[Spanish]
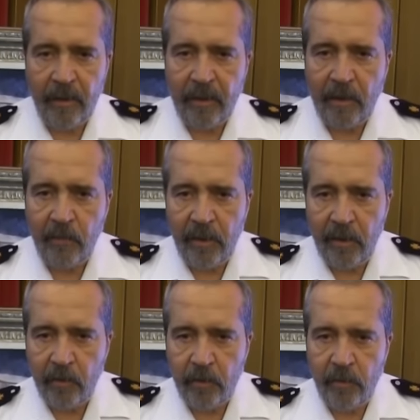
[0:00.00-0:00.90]
general
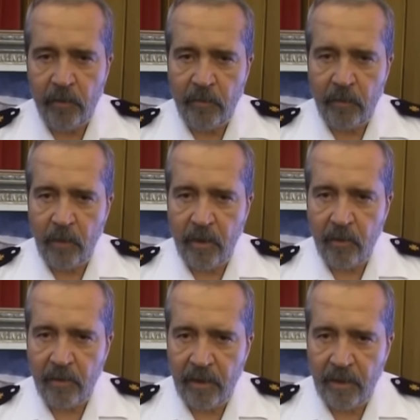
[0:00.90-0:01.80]
médico Manuel
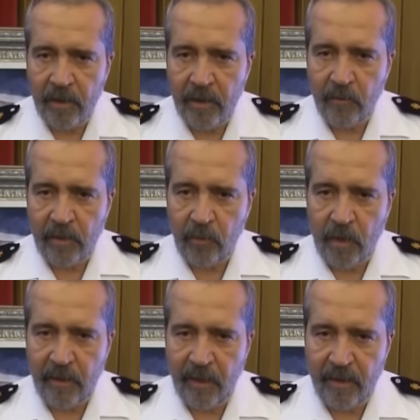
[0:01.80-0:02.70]
Guillote Linares y mando
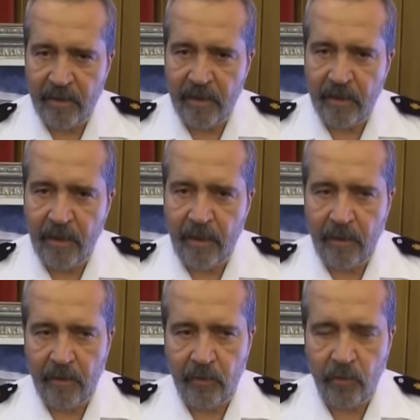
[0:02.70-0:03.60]
la Brigada de Sanidad del
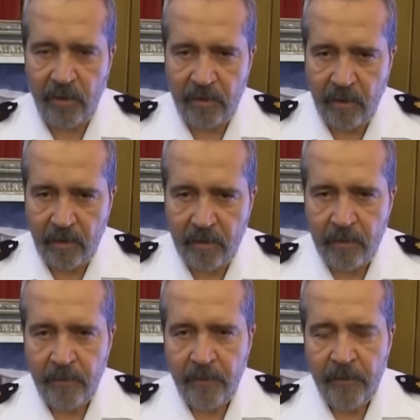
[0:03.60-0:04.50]
Ejército de Tierra.
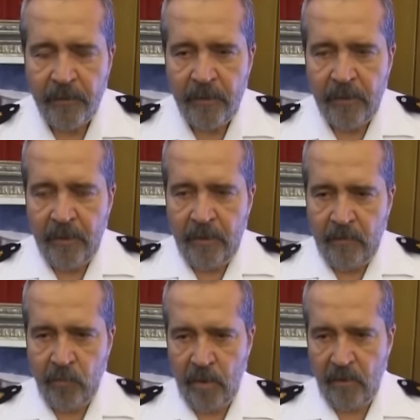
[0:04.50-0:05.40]

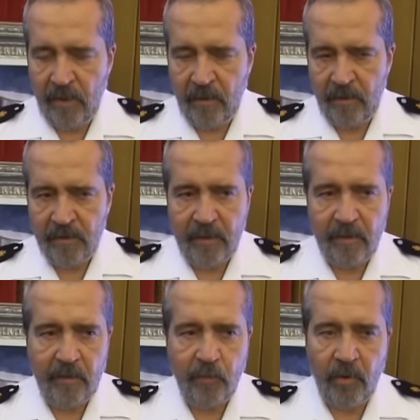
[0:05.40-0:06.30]
Voy a hablar del
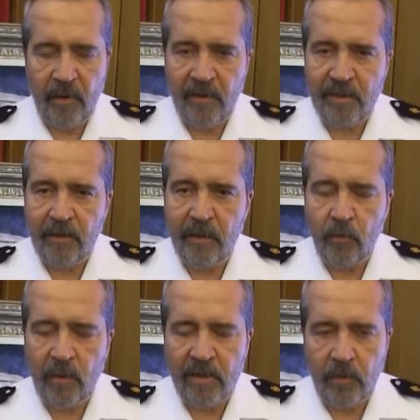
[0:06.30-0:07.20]
desastre porque el desastre es
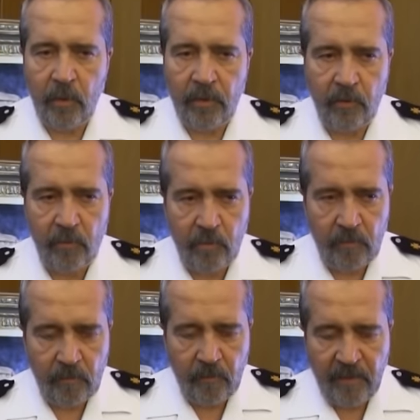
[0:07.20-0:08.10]
una situación
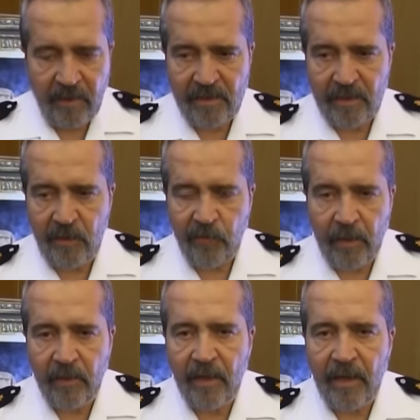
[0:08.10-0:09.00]
que se
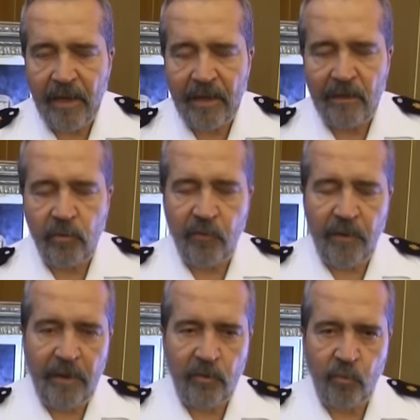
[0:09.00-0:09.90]
diferencia de la
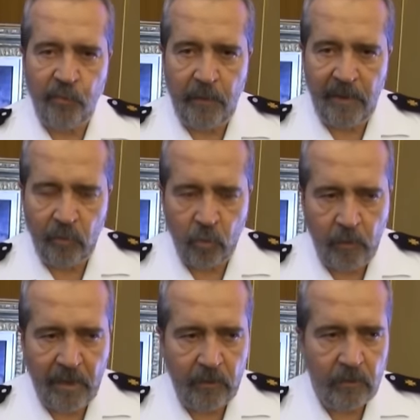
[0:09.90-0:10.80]
catástrofe en el sufrimiento
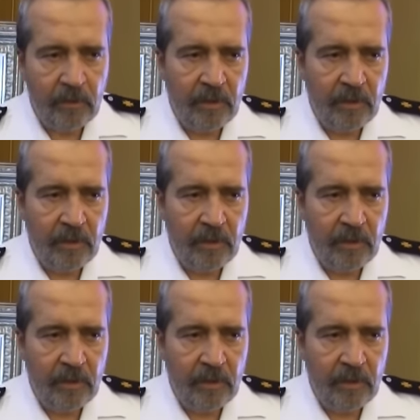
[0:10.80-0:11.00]
humano.